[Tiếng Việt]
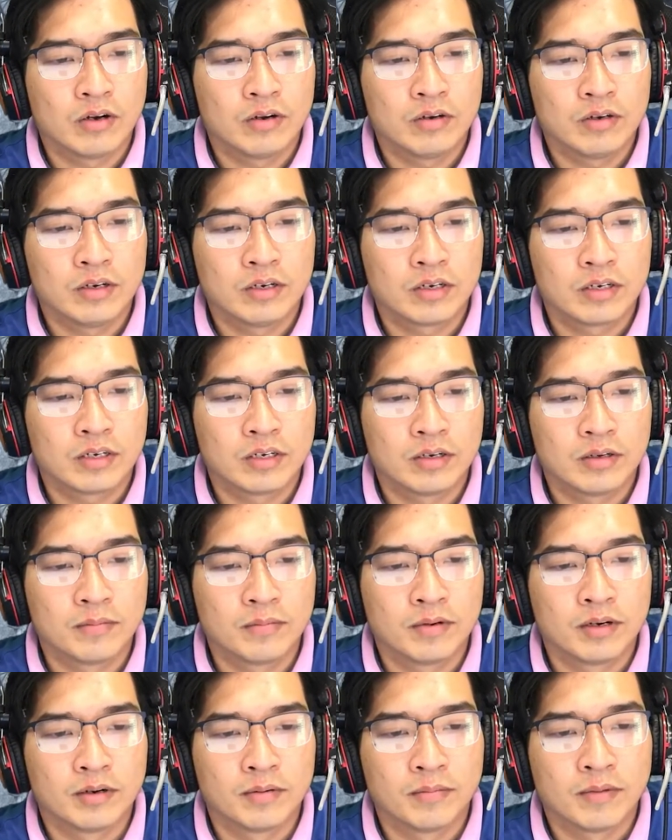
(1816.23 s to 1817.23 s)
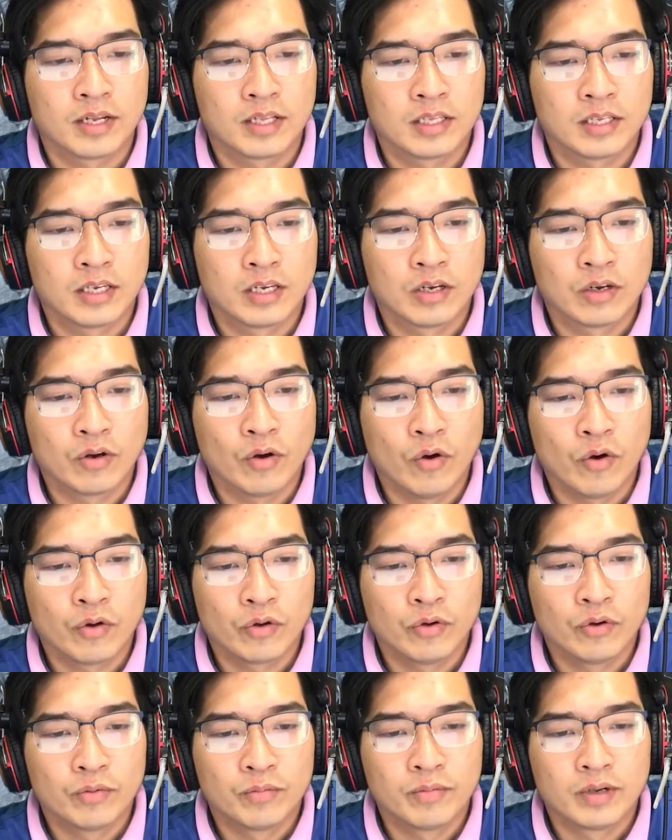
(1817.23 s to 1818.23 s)
Không gian lặng ngắt như tờ,
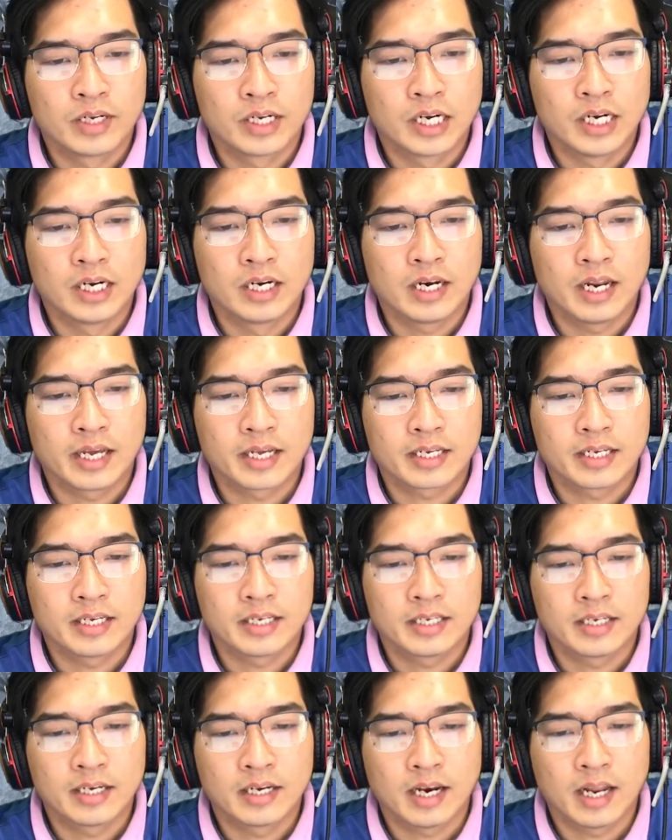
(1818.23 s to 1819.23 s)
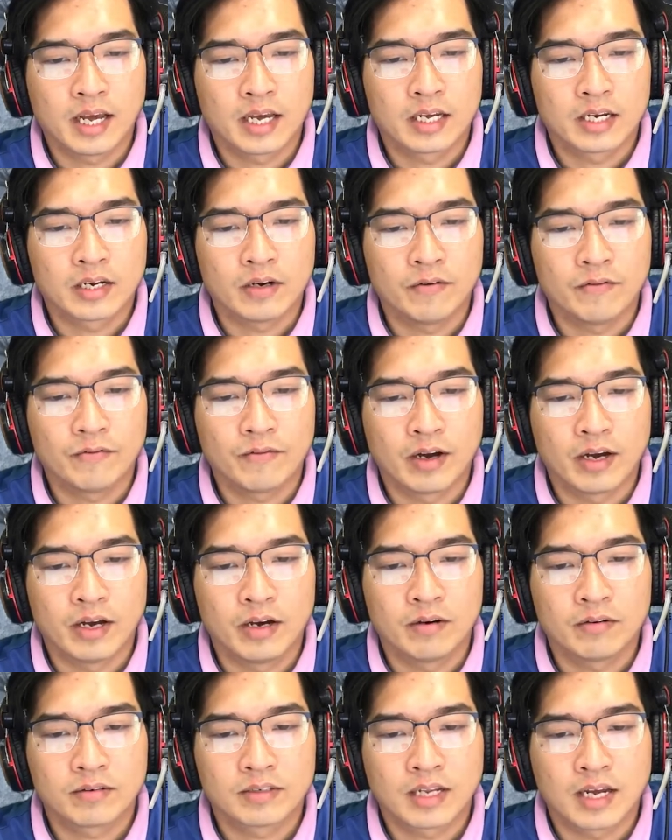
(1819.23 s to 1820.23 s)
nặng nề đặc quánh đến mức ngạt thở.
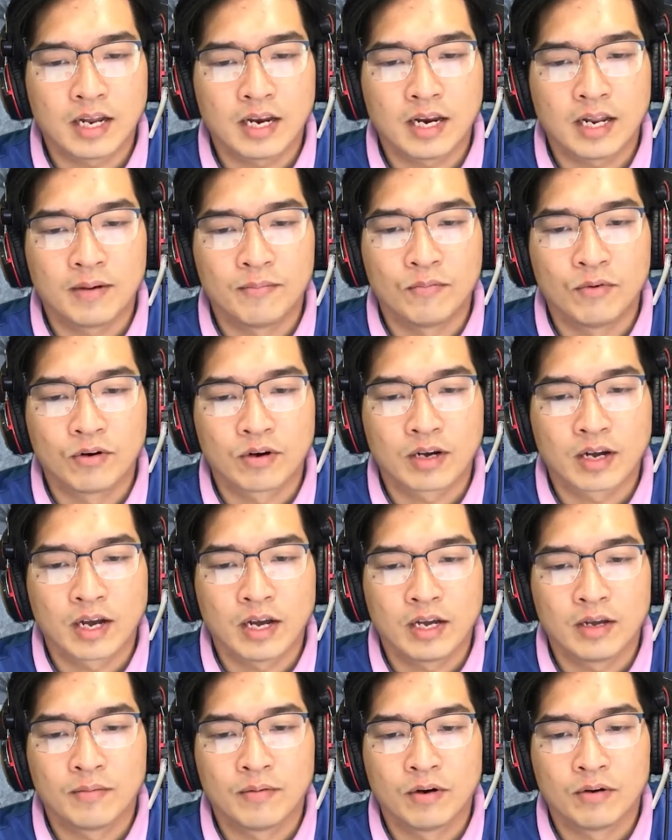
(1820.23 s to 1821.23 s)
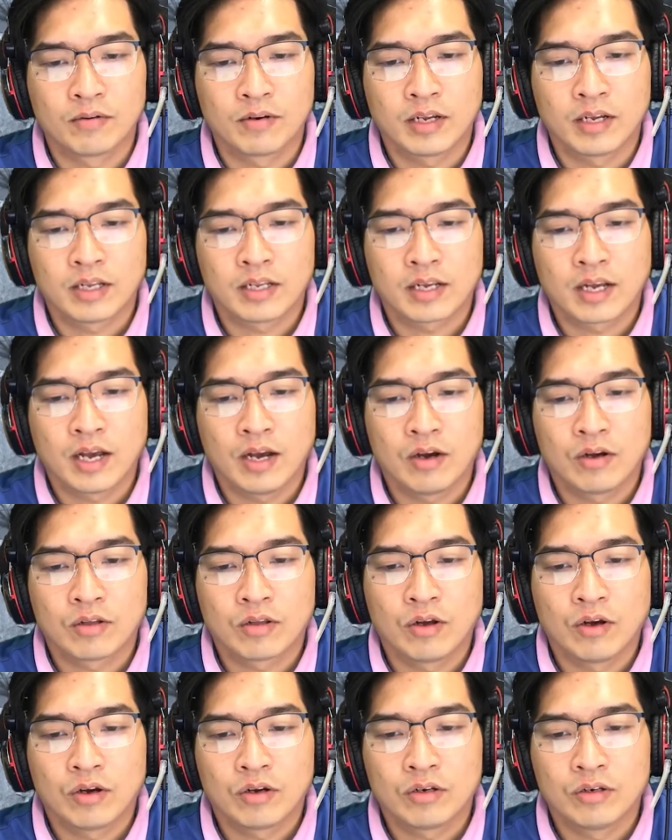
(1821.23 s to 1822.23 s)
Tưởng chừng chỉ có tiếng tim
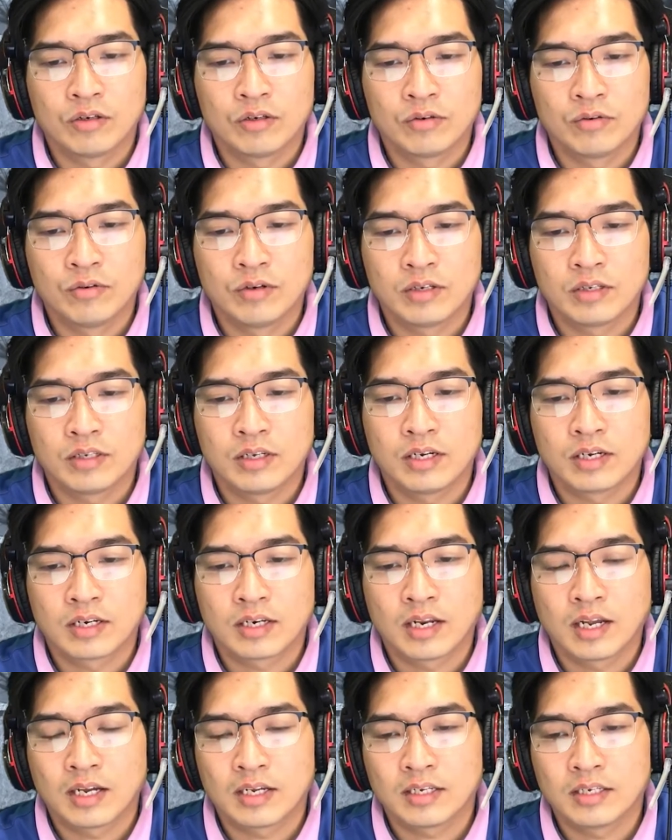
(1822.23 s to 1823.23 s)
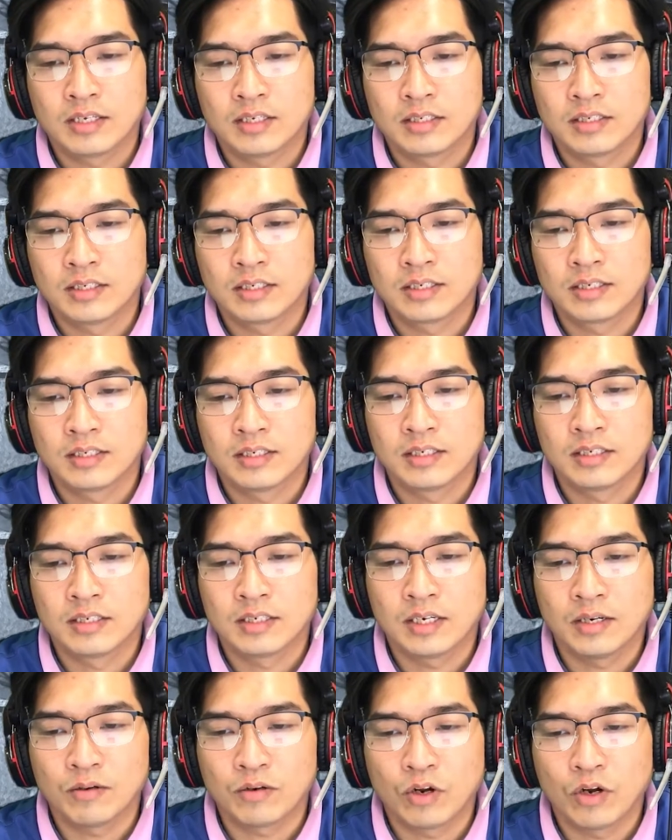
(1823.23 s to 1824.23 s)
đập thình thịch trong lồng ngực của Bảo là thứ
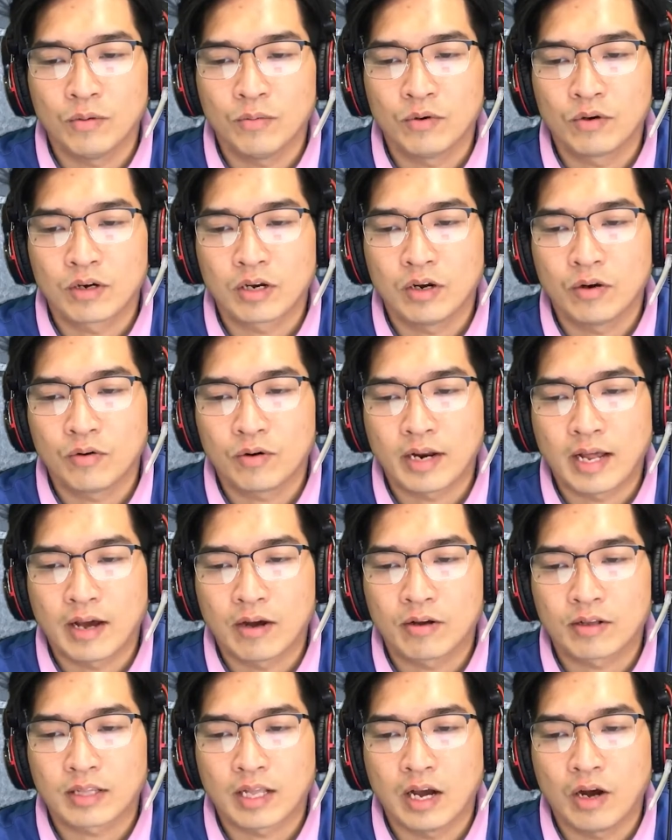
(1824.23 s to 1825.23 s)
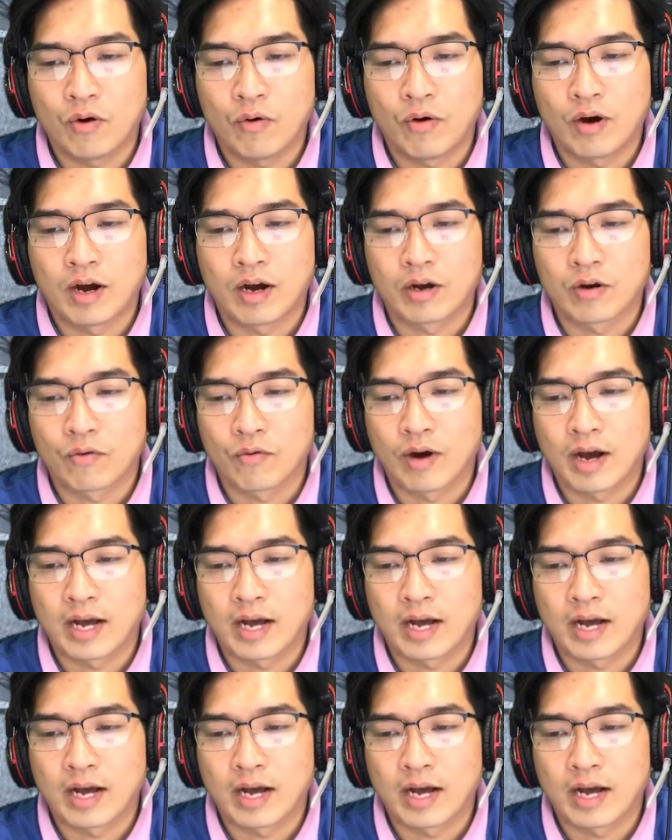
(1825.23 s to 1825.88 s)
duy nhất ở đây phát ra tiếng động.